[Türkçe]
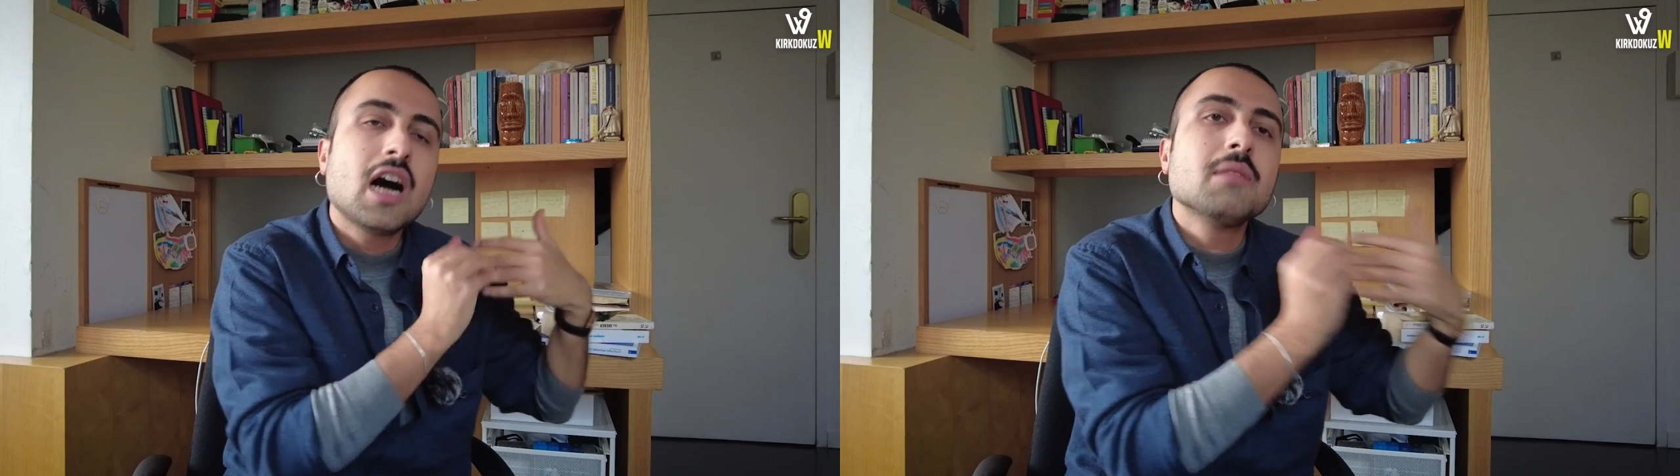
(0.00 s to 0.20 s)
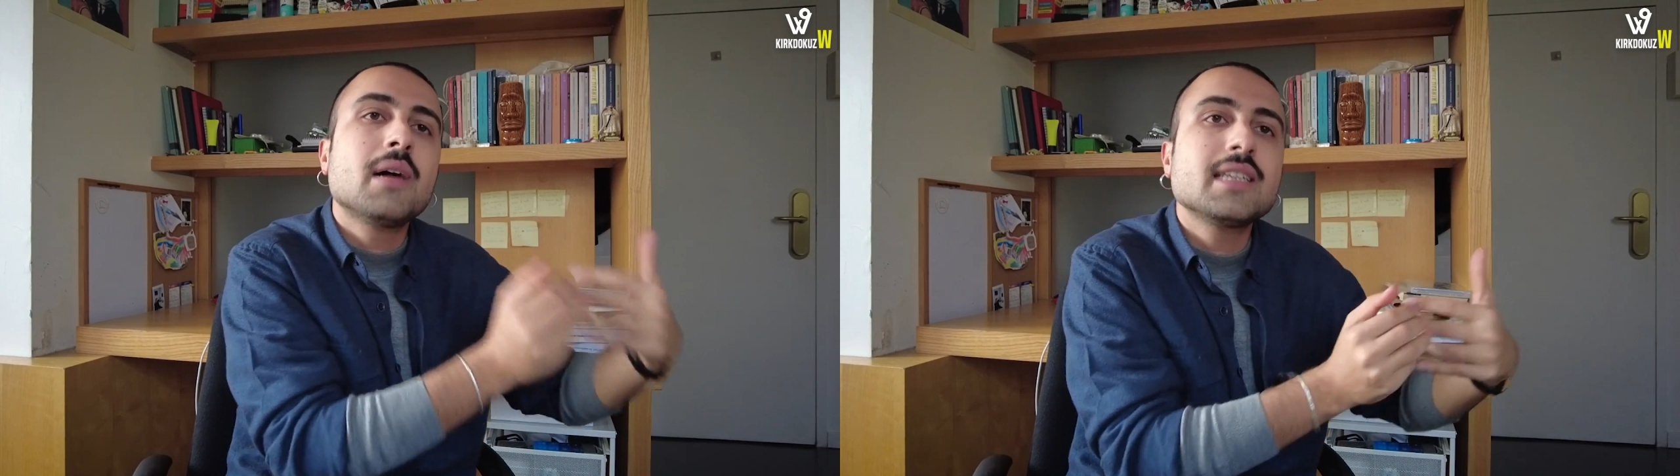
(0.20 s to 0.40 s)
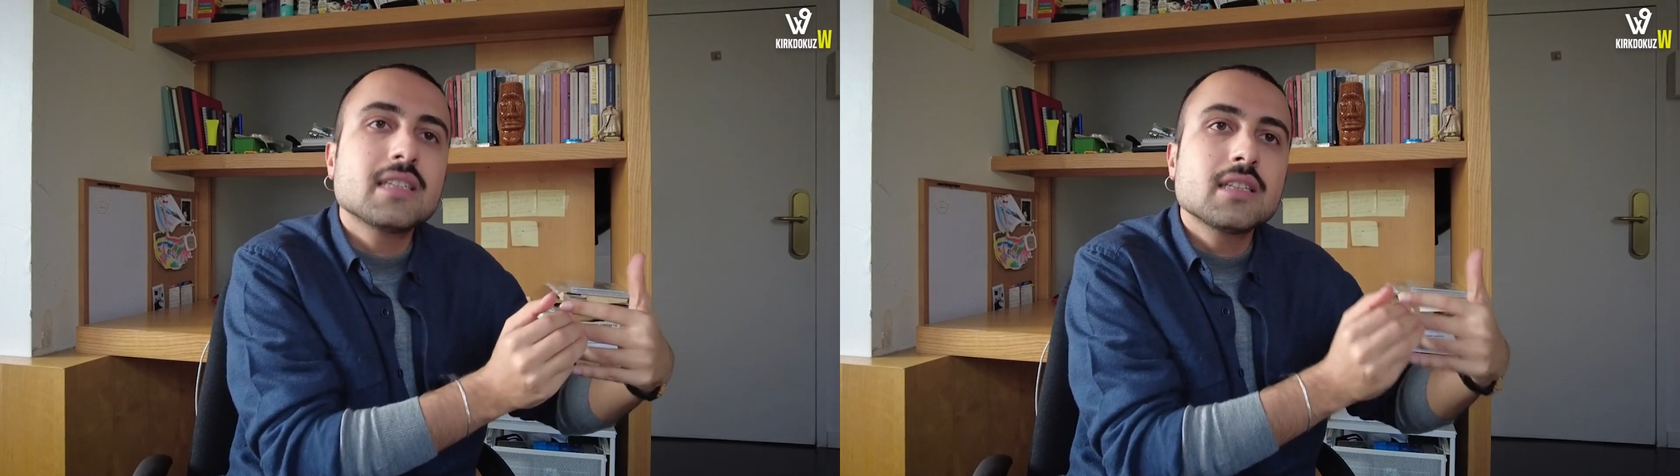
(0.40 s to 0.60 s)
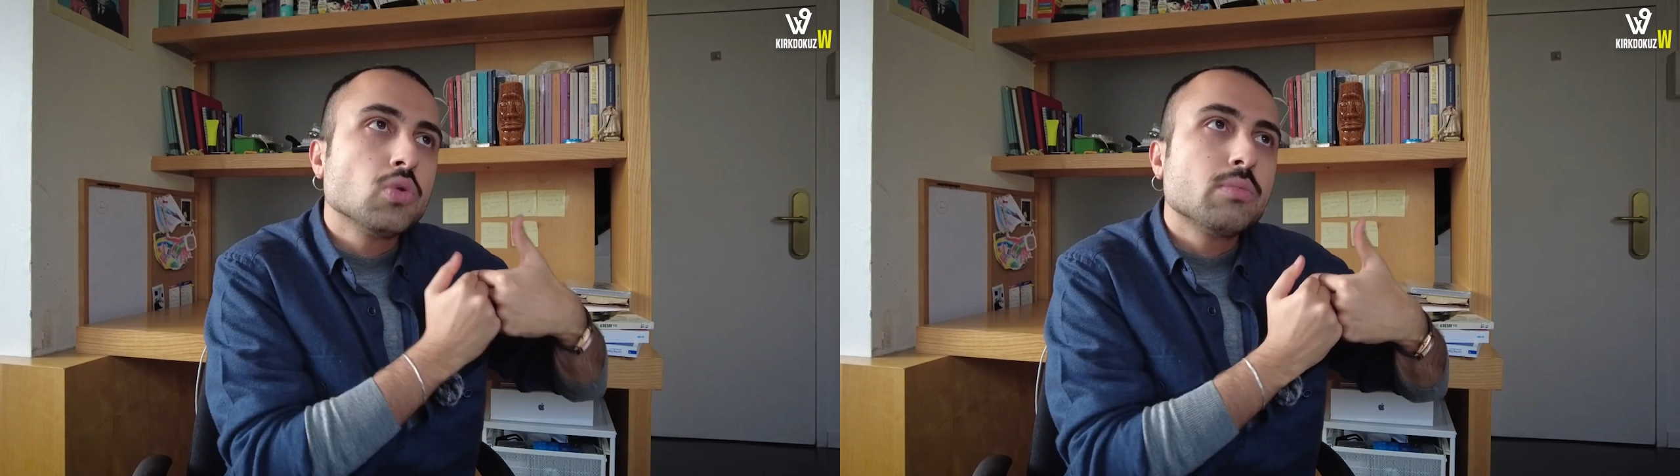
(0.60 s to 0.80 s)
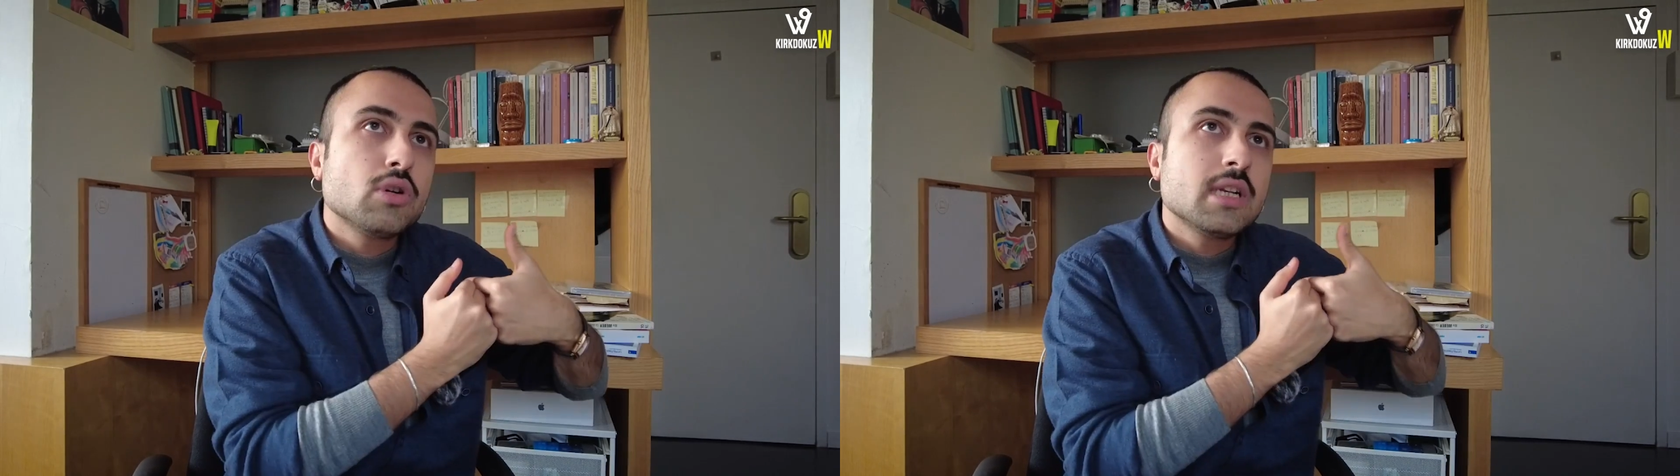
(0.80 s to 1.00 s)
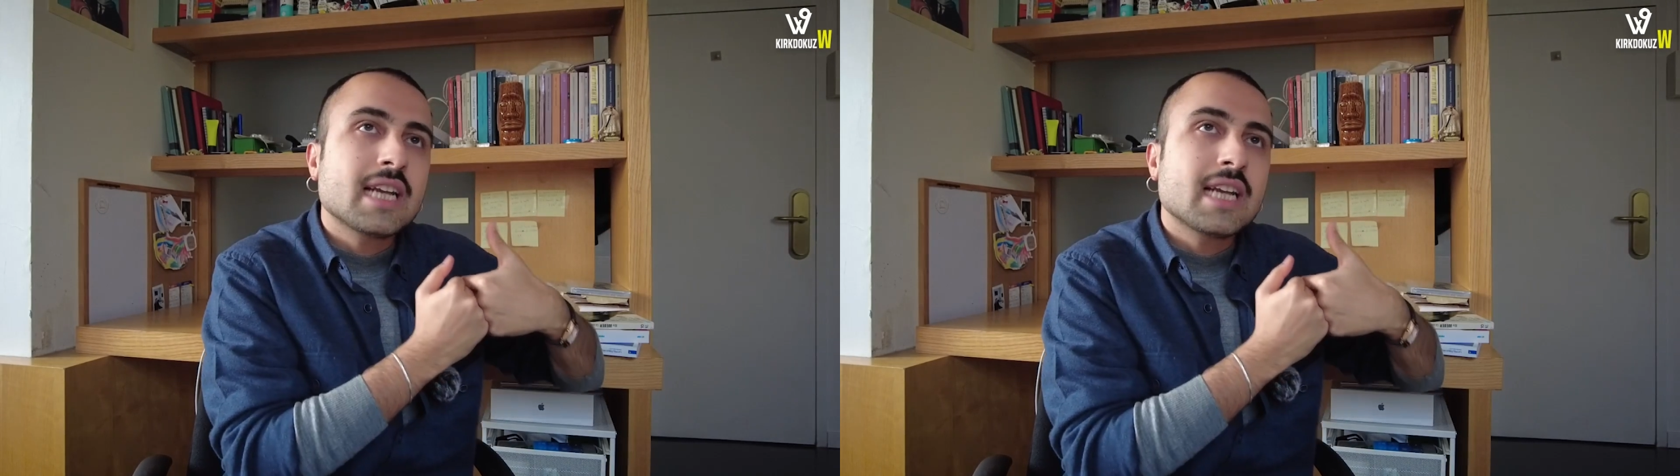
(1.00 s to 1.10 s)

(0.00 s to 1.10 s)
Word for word: Almanya'nın onu böyle